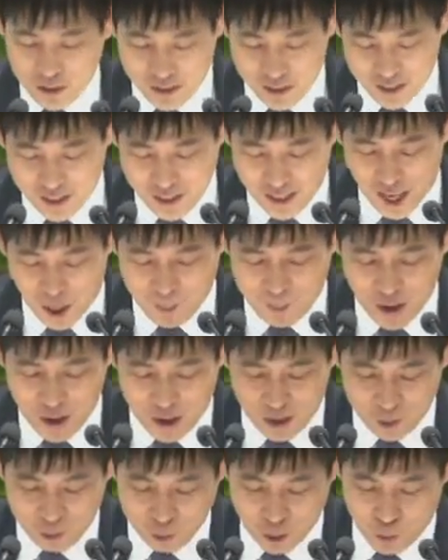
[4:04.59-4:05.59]
일들을
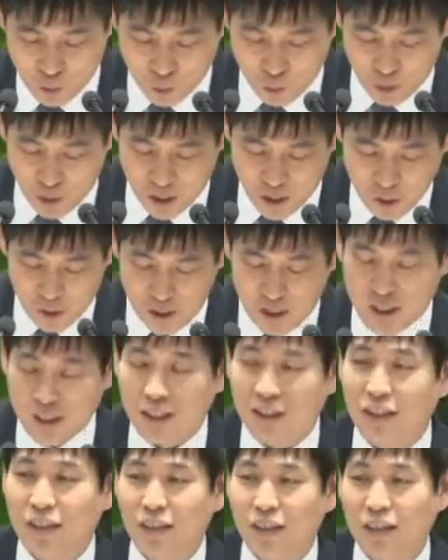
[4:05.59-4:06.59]
감당하는 우리 모두가
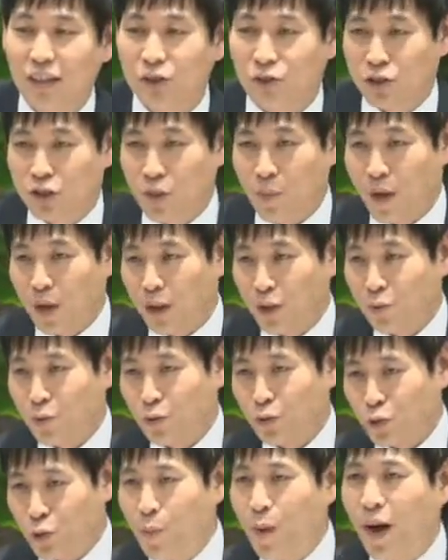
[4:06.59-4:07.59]
되기를 주님의 이름으로
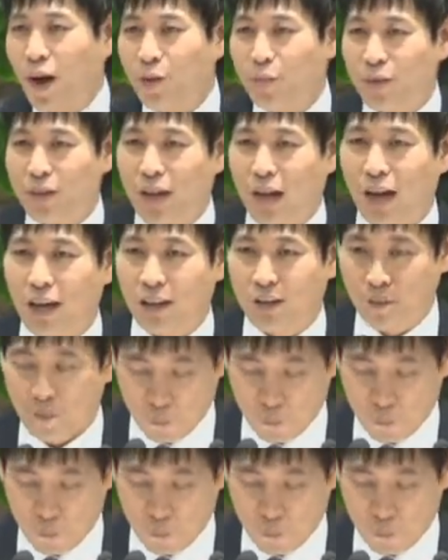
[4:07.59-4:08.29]
소망합니다.